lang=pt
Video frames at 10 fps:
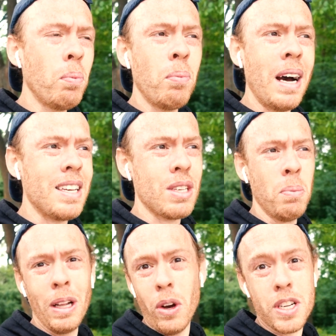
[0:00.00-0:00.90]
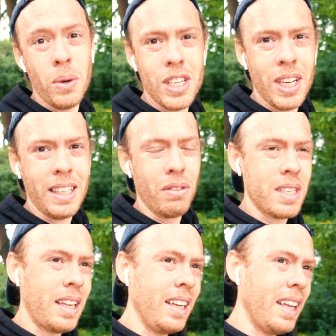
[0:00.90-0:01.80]
mas uma loja não adianta,
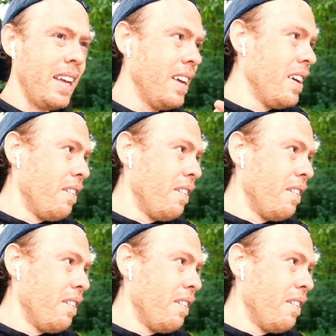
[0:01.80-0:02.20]
você tem que ter